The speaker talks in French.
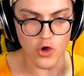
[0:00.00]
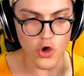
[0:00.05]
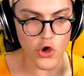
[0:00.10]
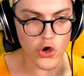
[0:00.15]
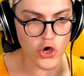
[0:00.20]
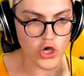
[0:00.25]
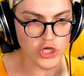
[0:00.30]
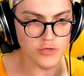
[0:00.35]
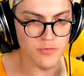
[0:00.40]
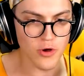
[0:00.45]

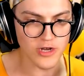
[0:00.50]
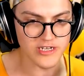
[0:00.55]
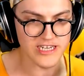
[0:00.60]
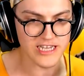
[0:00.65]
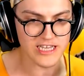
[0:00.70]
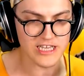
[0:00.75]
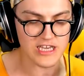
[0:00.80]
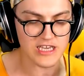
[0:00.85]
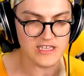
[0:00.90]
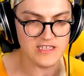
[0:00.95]
Heureusement, j'ai
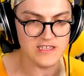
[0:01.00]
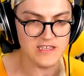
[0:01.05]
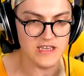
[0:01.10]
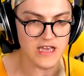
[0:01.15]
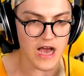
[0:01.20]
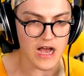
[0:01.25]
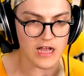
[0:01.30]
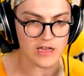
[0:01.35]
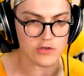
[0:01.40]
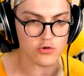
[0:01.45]
réussi
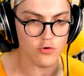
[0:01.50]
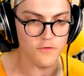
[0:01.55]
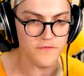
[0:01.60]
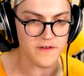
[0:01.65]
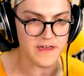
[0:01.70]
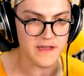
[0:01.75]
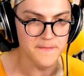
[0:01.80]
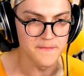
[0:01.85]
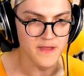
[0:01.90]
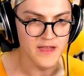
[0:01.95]
à
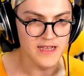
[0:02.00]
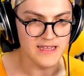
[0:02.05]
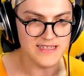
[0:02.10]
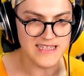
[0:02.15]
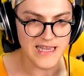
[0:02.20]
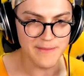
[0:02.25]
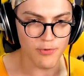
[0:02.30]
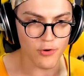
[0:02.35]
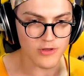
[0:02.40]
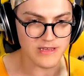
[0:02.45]
trouver
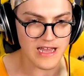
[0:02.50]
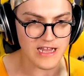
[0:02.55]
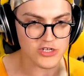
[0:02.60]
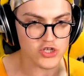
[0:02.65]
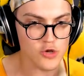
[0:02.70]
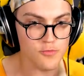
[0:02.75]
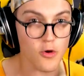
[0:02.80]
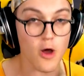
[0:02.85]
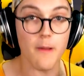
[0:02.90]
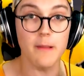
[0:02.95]
des bandages.
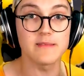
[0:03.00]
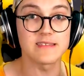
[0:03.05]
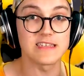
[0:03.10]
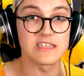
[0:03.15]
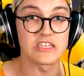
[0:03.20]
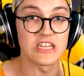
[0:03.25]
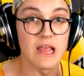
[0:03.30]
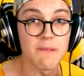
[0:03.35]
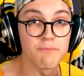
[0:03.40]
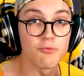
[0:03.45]
Le problème, c'est
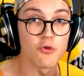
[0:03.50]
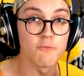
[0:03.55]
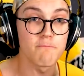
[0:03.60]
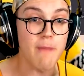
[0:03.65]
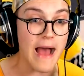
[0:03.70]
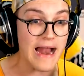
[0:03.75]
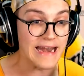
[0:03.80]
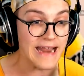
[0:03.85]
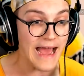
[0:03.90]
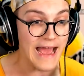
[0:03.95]
que je n'ai plus de
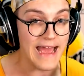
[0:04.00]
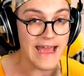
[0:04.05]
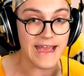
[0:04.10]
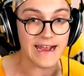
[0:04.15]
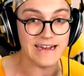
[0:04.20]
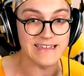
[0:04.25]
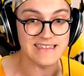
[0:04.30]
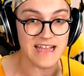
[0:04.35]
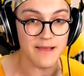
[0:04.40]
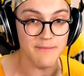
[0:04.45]
balles
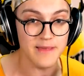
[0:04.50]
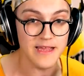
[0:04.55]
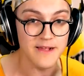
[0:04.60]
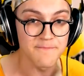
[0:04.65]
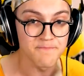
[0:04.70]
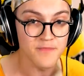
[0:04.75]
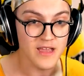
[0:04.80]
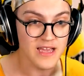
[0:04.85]
derrière, les amis.